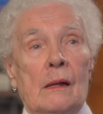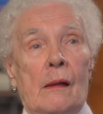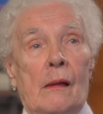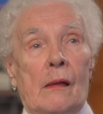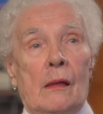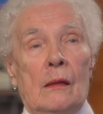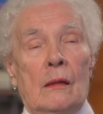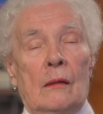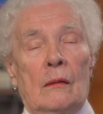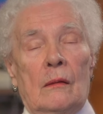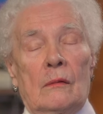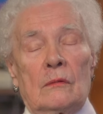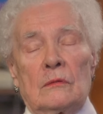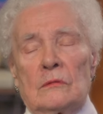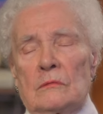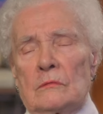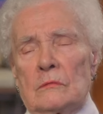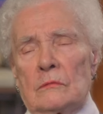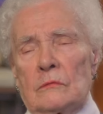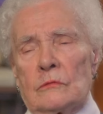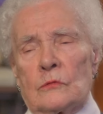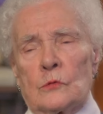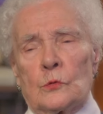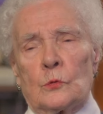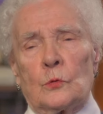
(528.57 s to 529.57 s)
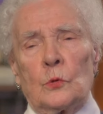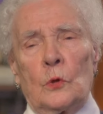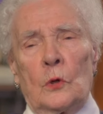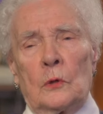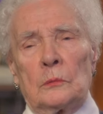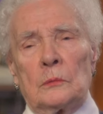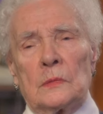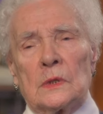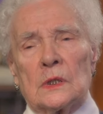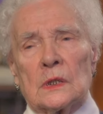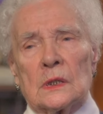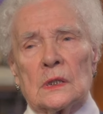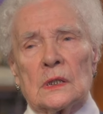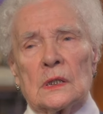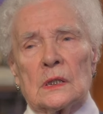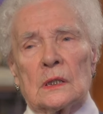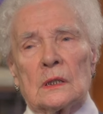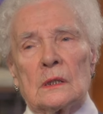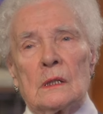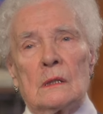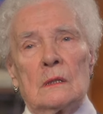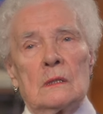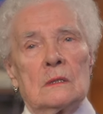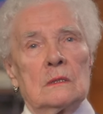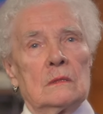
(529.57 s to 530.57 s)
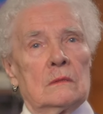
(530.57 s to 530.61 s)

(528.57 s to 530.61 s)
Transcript: э, дом этот